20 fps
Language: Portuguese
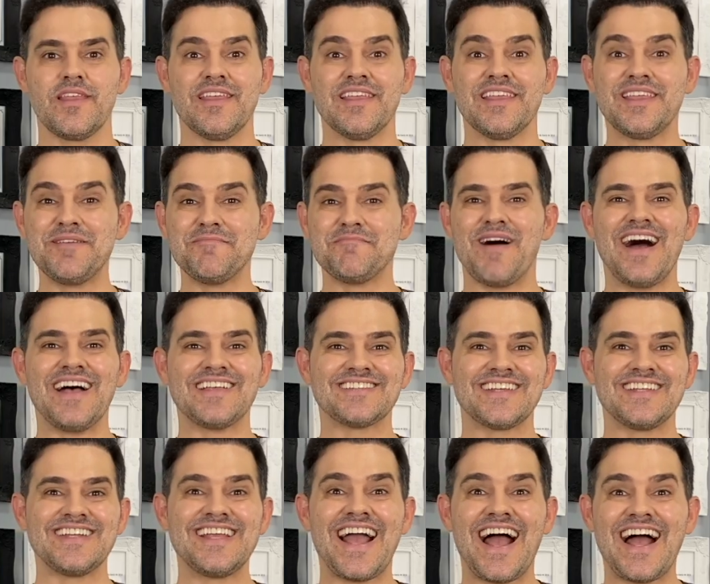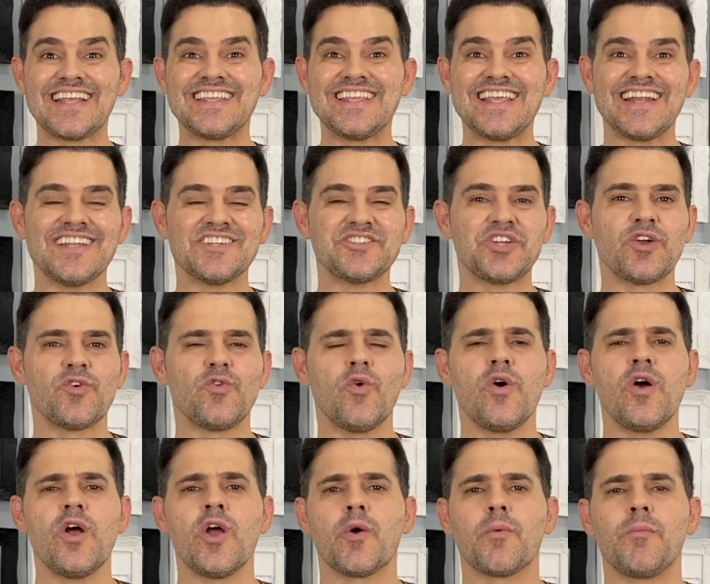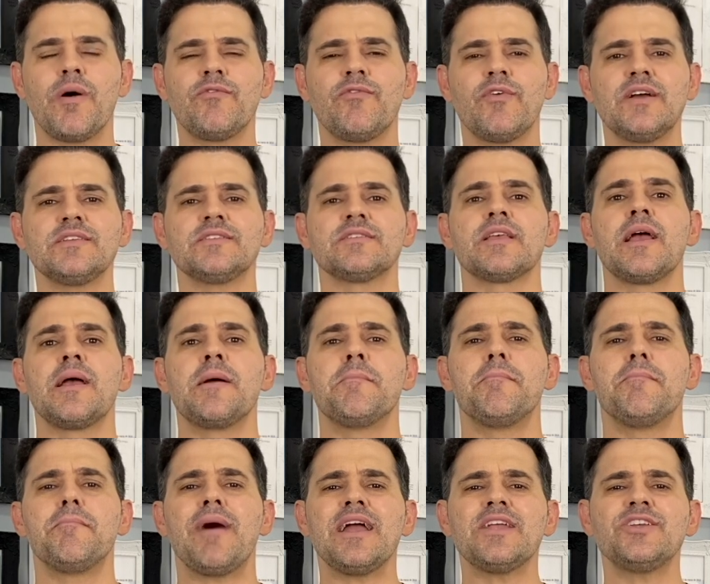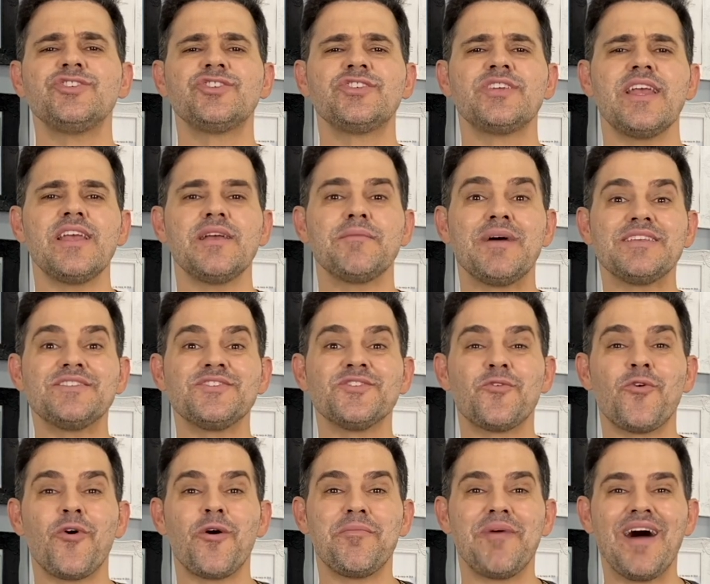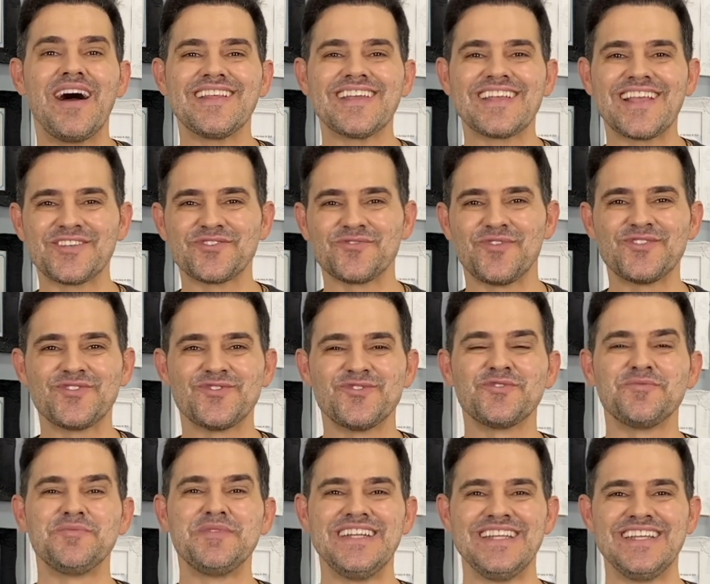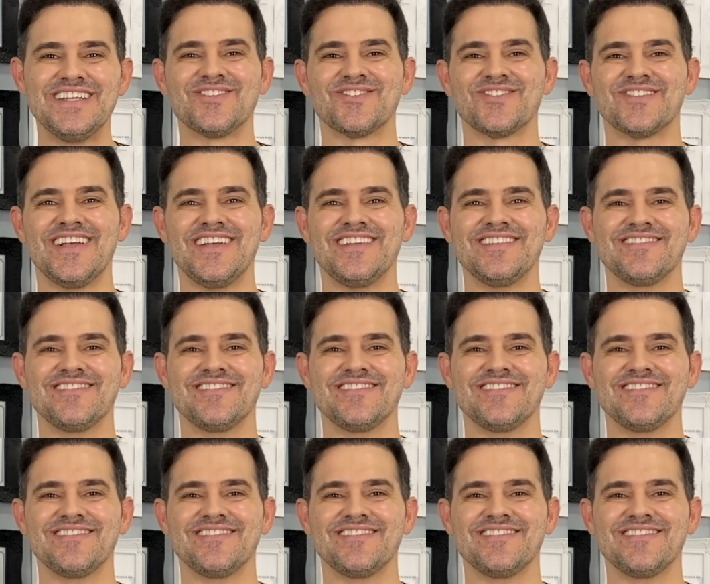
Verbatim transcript: Que massa, né? Aqui ela chegou com uma voz mais cheia, mais encorpada que as vozes dos meninos, né?